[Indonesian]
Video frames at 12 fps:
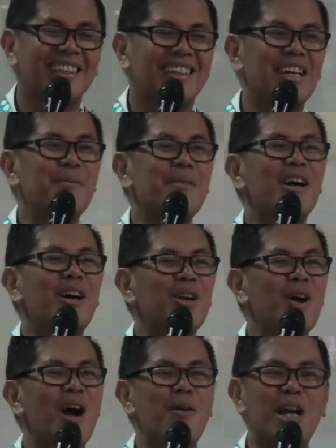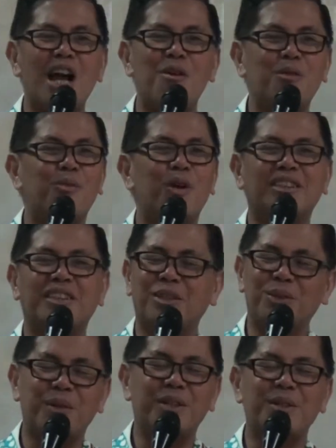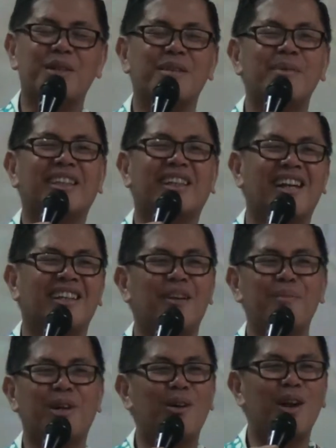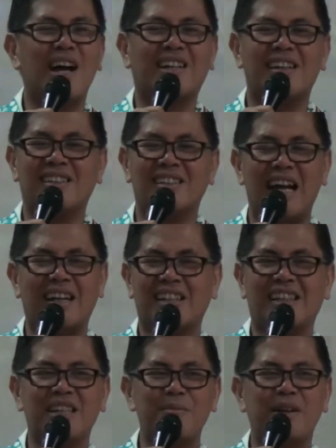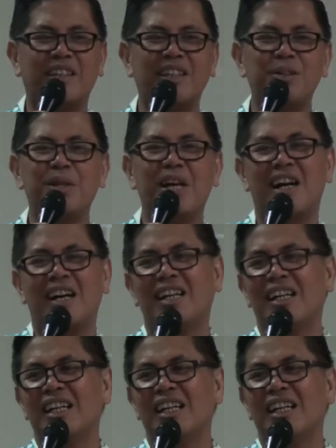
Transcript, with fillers: Ya emang kalau awal-awal puasa tuh aduh gemeteran, tapi kalau hari, hari kelima gini udah